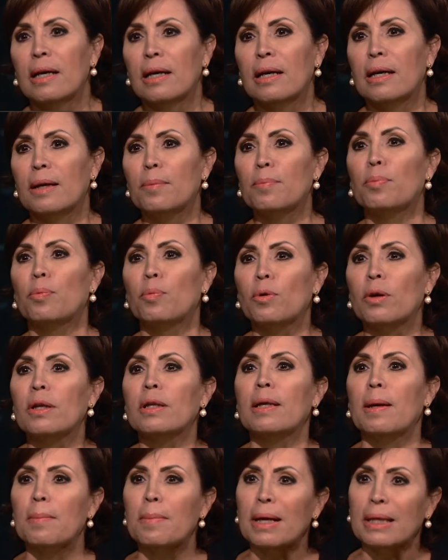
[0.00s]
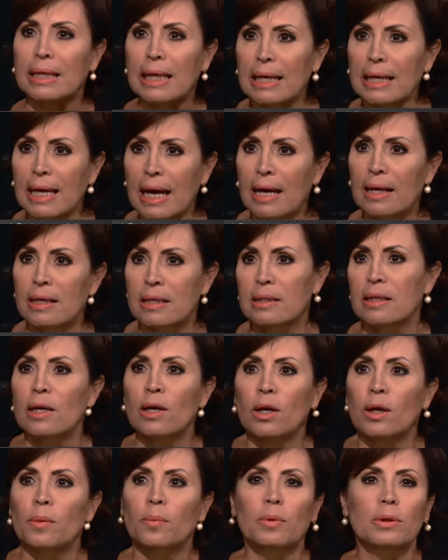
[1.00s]
eh, de materiales,
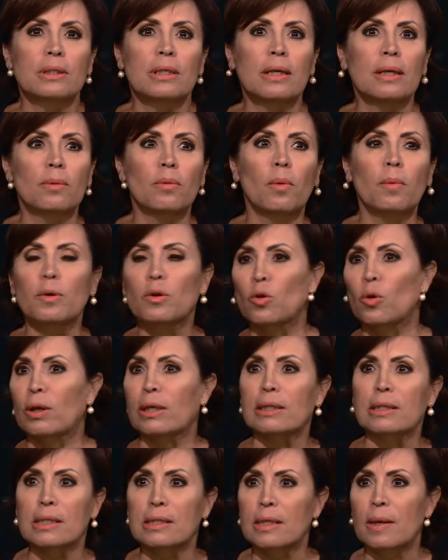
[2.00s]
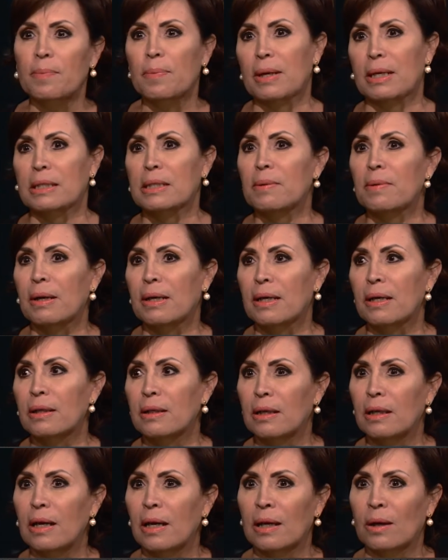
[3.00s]
pues en el momento que se sepa que se va
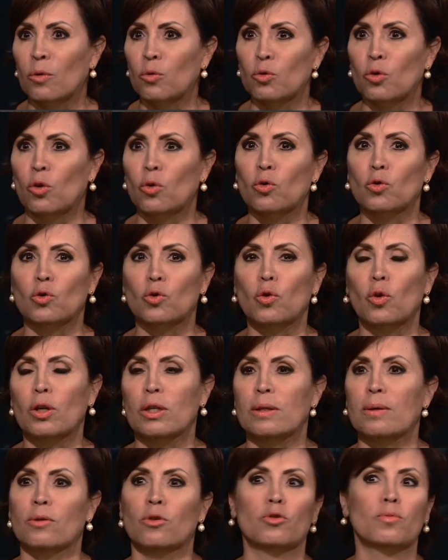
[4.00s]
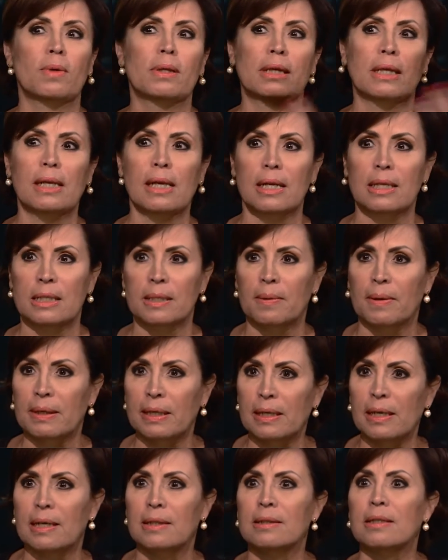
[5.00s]
a autoconstruir, los materiales se van
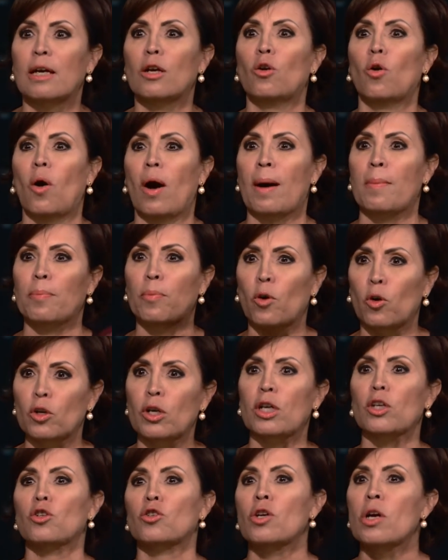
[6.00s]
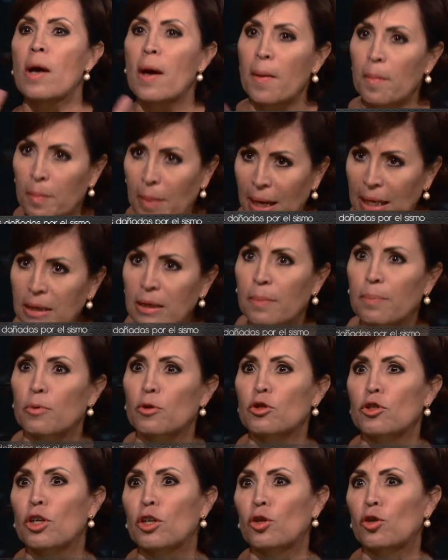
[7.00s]
a ir al cielo, apóyenos
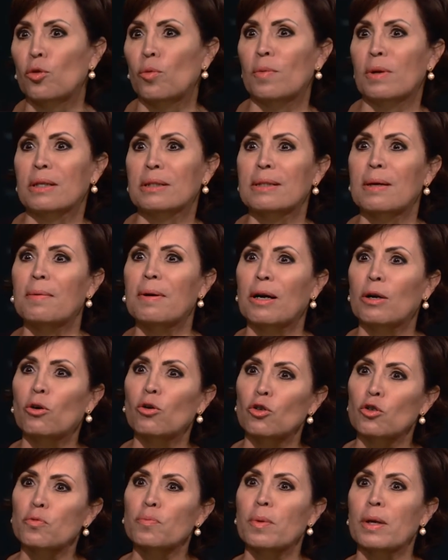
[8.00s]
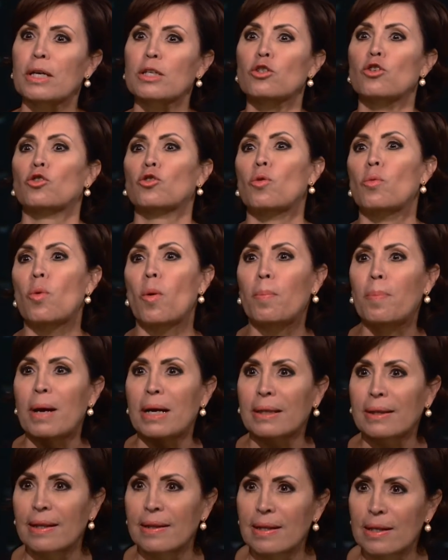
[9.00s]
20% más abajo los precios como
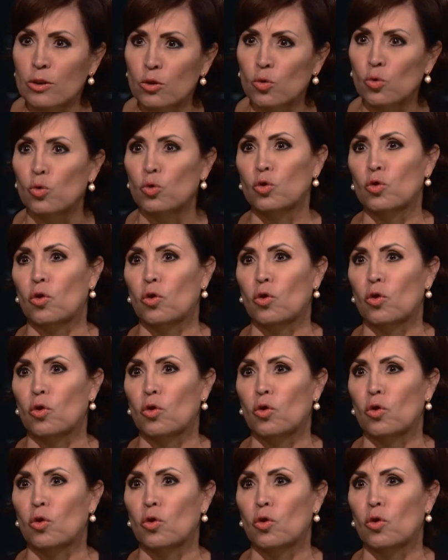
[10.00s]
parte de su